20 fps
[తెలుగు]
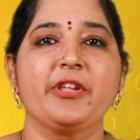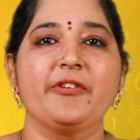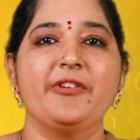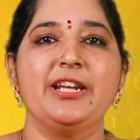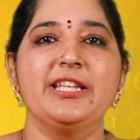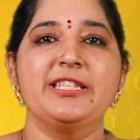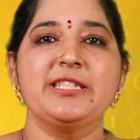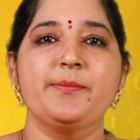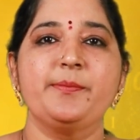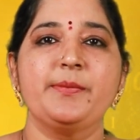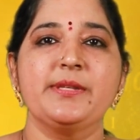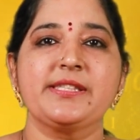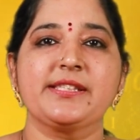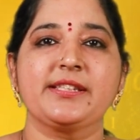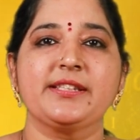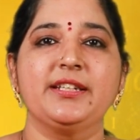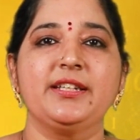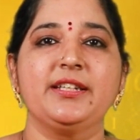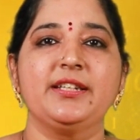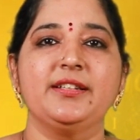వాళ్ళు ఇచ్చే
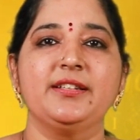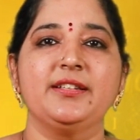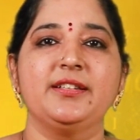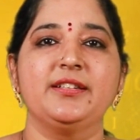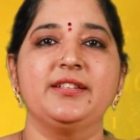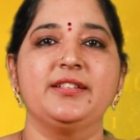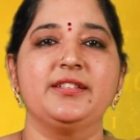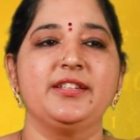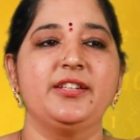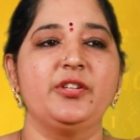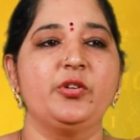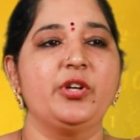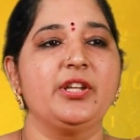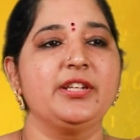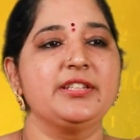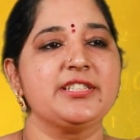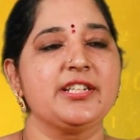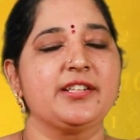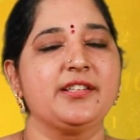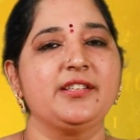బిస్కెట్ని
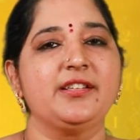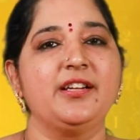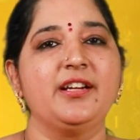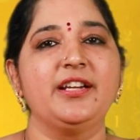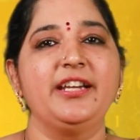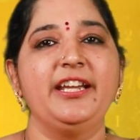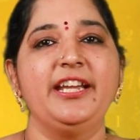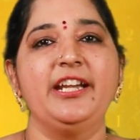కూడా చక్కగా